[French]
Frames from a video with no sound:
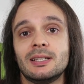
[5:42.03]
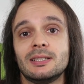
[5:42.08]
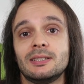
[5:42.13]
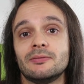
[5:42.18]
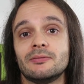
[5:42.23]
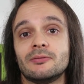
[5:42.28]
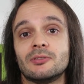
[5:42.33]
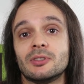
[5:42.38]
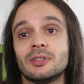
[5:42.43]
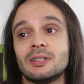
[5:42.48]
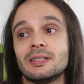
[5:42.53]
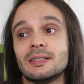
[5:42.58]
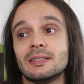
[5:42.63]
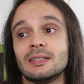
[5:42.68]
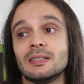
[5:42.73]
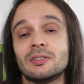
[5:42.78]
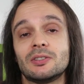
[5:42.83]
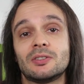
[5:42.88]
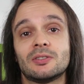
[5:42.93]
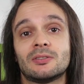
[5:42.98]
si vous connaissez
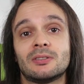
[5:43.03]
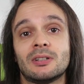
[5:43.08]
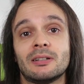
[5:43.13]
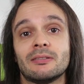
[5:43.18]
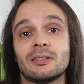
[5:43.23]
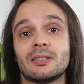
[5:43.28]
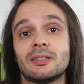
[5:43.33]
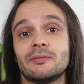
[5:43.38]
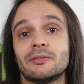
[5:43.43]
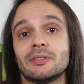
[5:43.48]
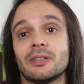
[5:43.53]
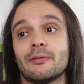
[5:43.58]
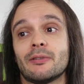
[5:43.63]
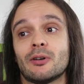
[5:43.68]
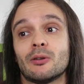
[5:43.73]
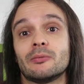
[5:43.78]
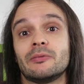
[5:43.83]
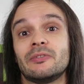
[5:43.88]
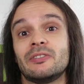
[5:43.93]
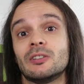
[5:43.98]
des gens avec qui vous avez
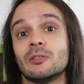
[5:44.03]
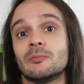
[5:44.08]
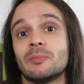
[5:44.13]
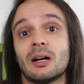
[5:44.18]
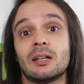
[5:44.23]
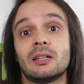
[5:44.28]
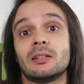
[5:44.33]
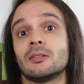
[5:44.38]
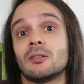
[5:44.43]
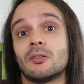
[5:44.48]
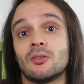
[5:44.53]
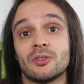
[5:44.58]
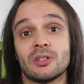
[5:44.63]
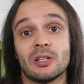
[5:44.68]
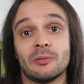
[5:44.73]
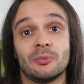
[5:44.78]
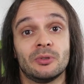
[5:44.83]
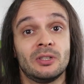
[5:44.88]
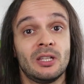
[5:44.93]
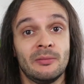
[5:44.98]
envie de parler en
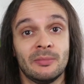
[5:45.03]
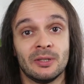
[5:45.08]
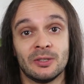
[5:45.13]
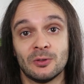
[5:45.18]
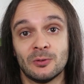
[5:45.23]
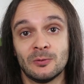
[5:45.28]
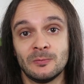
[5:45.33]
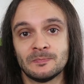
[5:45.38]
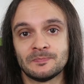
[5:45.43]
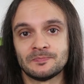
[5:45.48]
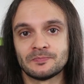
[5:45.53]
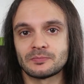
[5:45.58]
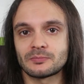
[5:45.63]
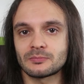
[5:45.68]
japonais, mettons,